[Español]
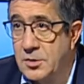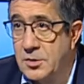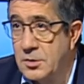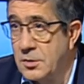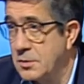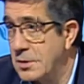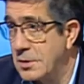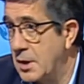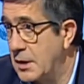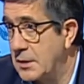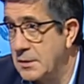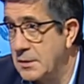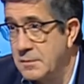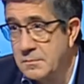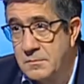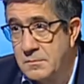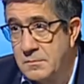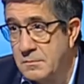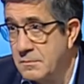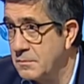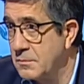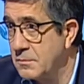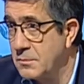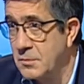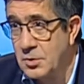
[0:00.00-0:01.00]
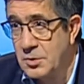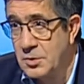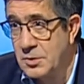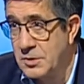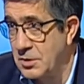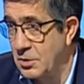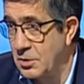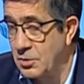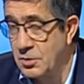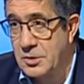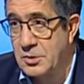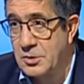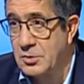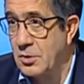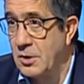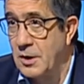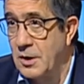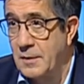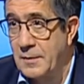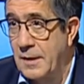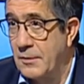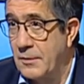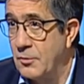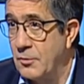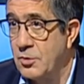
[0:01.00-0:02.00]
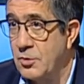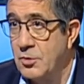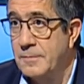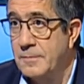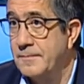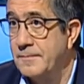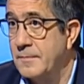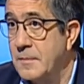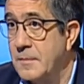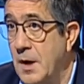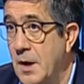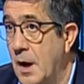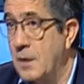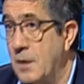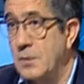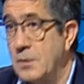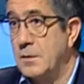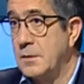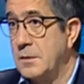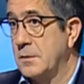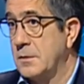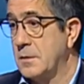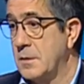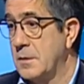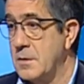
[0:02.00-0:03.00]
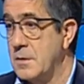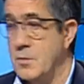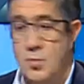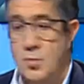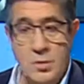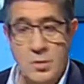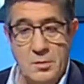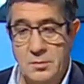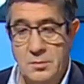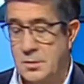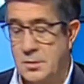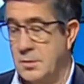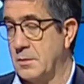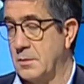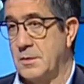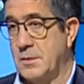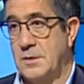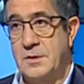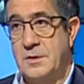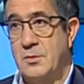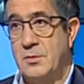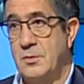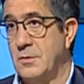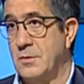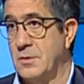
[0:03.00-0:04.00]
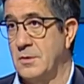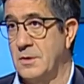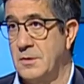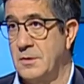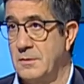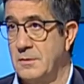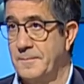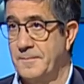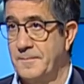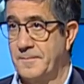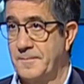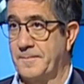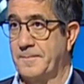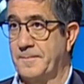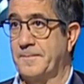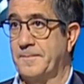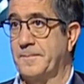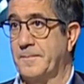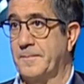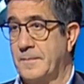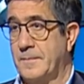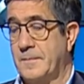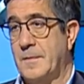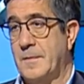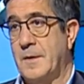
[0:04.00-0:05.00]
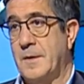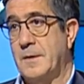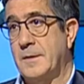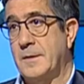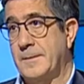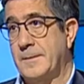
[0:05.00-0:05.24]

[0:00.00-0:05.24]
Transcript: son otras, no es de lo que estoy hablando yo. Por ahí no van a entrar ustedes. No, no, desde luego que no. Derecho a